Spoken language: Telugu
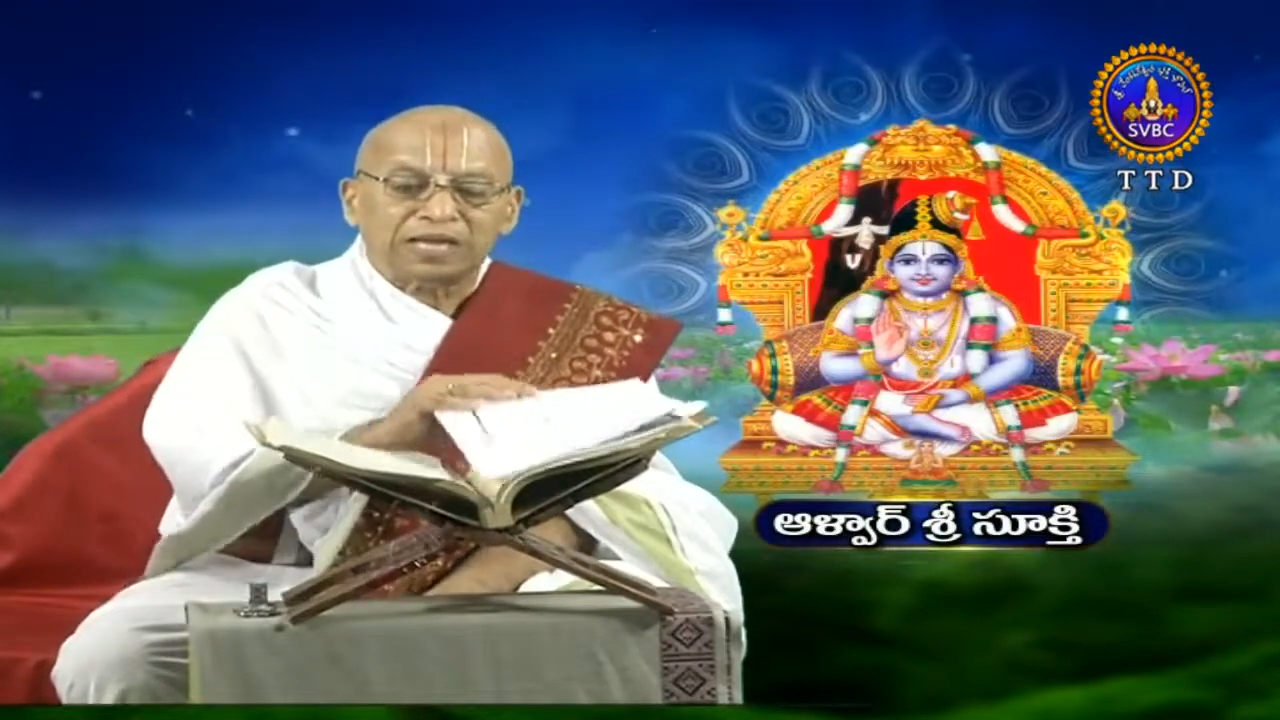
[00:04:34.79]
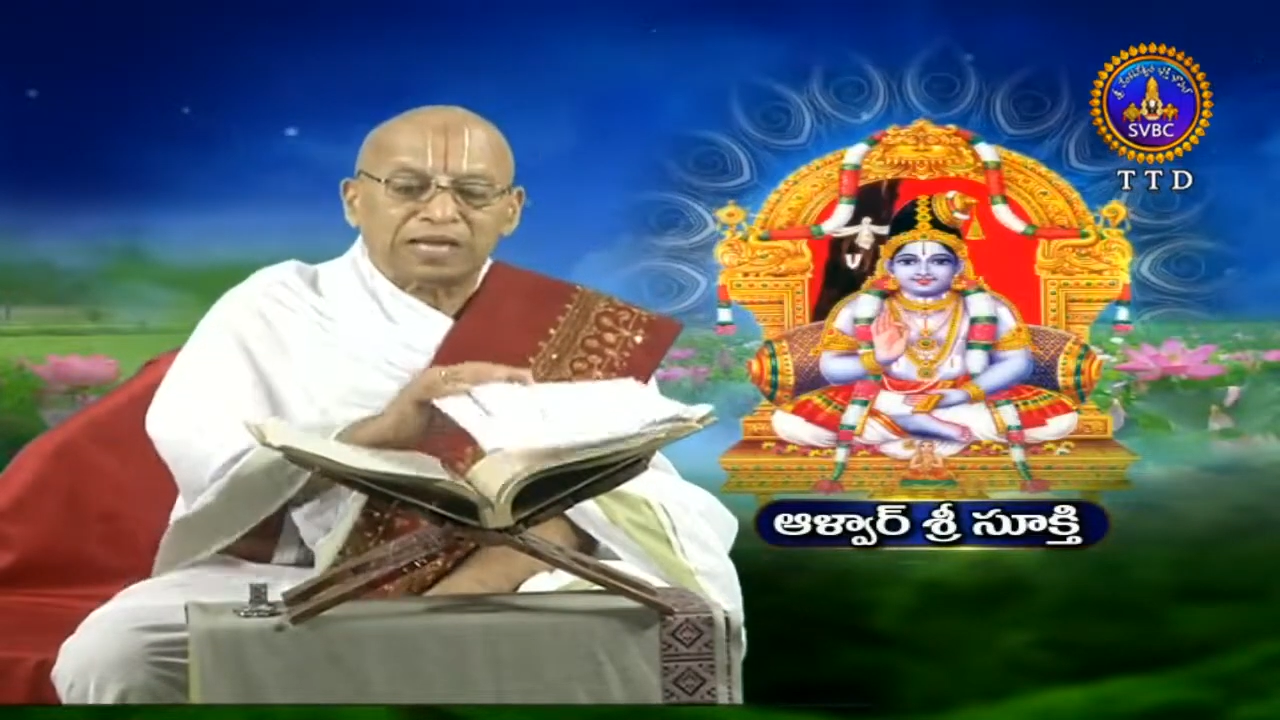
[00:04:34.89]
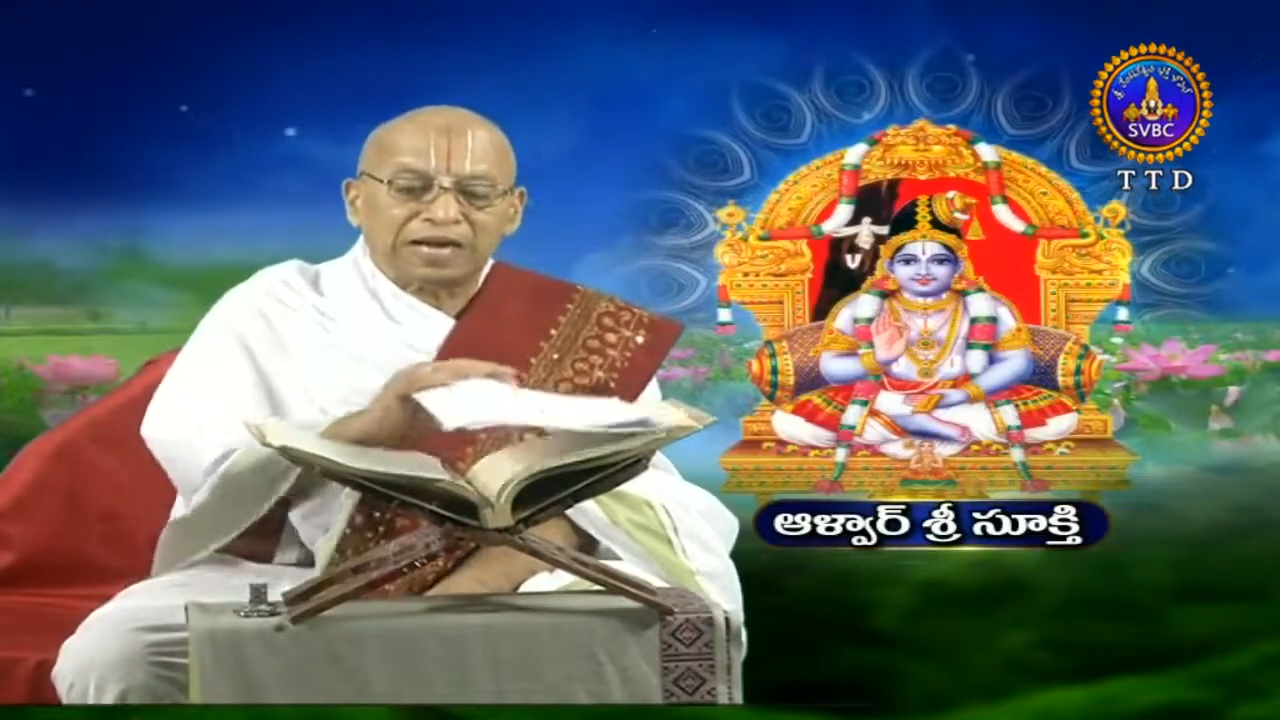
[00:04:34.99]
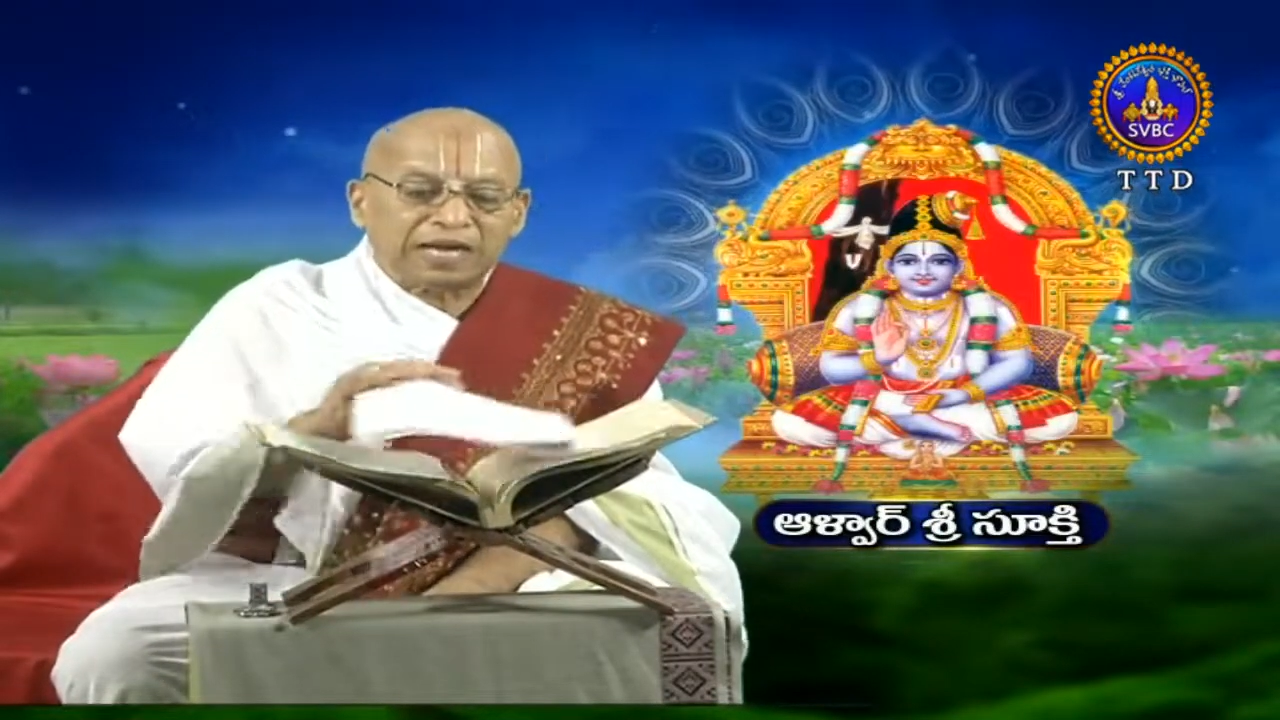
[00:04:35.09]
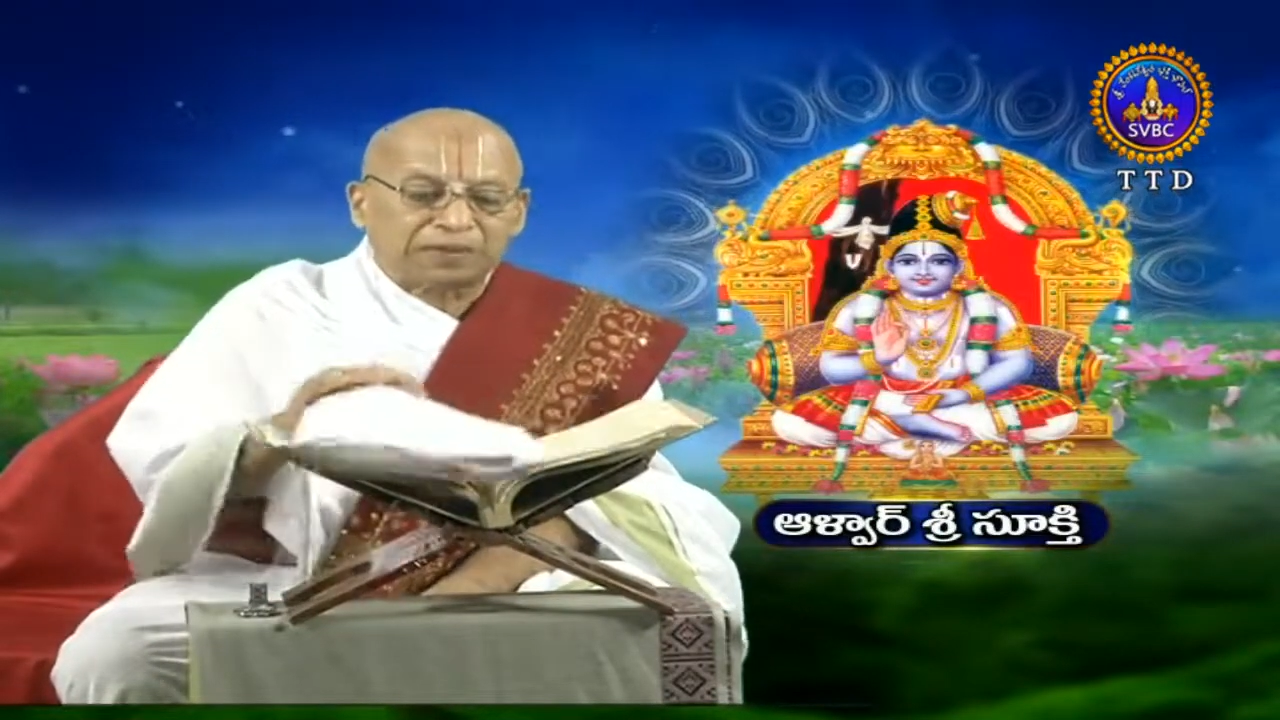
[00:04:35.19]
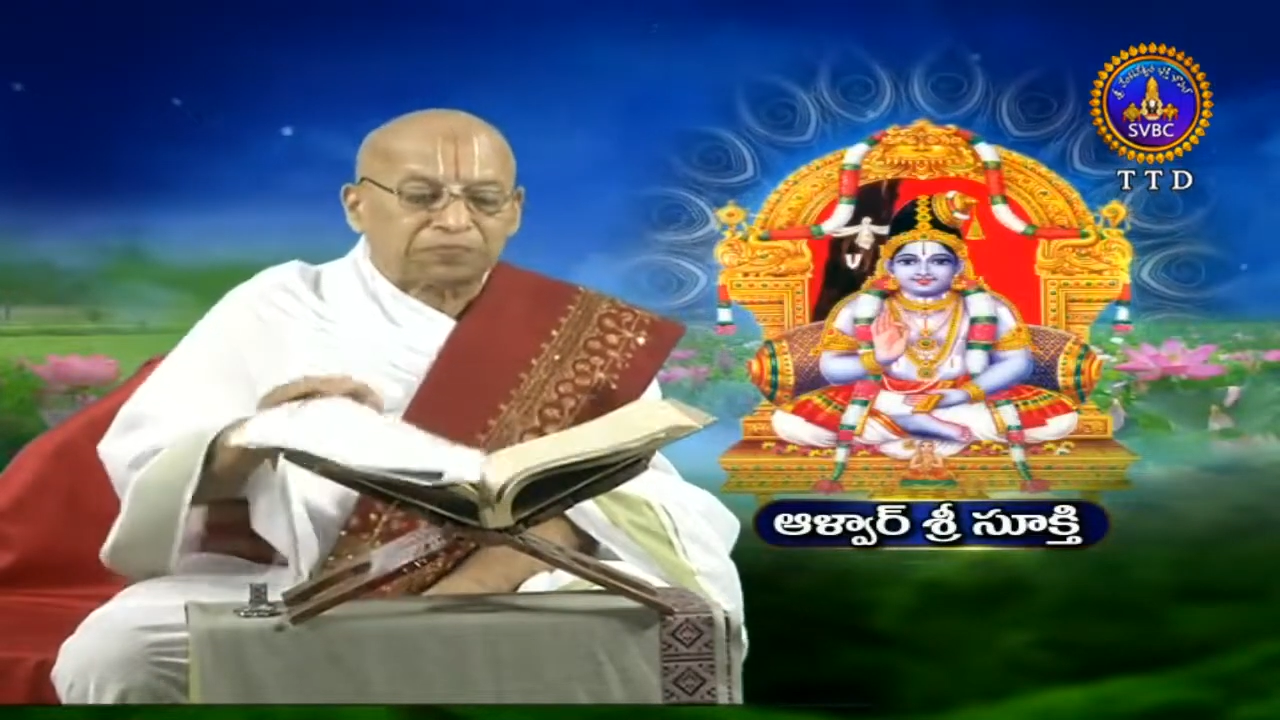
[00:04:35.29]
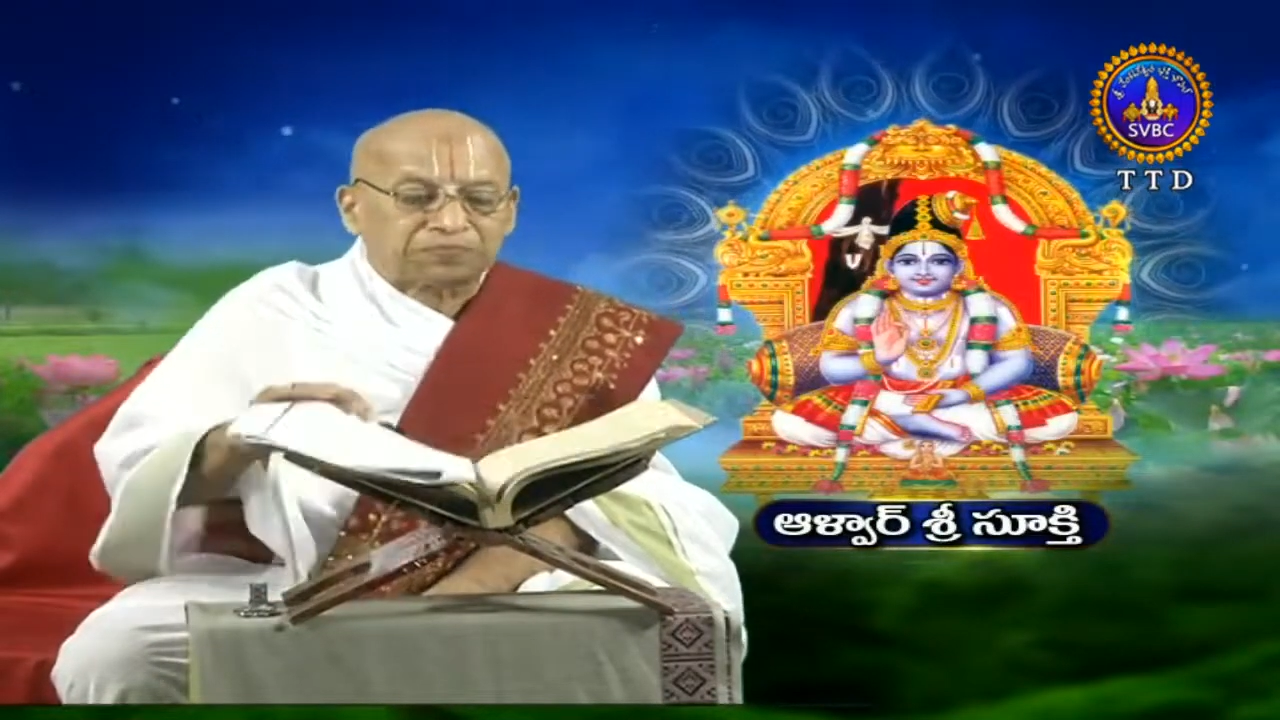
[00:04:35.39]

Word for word: ఇక్కడ